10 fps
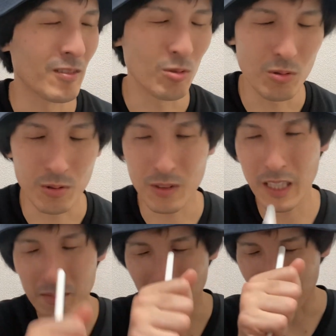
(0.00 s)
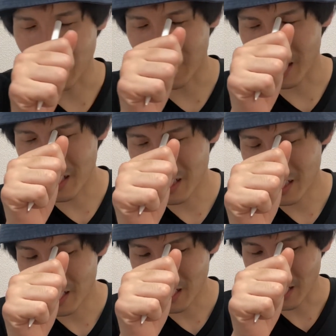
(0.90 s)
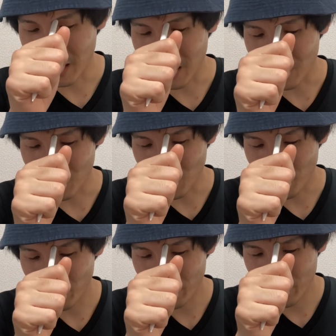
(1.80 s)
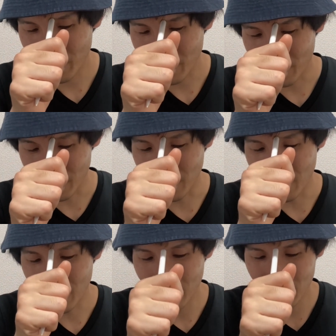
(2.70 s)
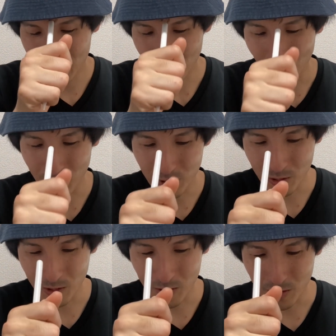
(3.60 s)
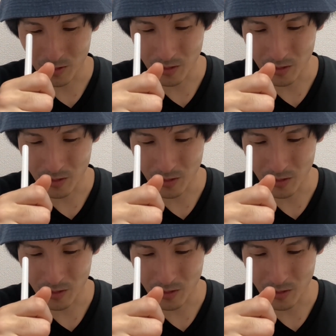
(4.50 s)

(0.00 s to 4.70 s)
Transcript: どんな意味だったかな？豆腐の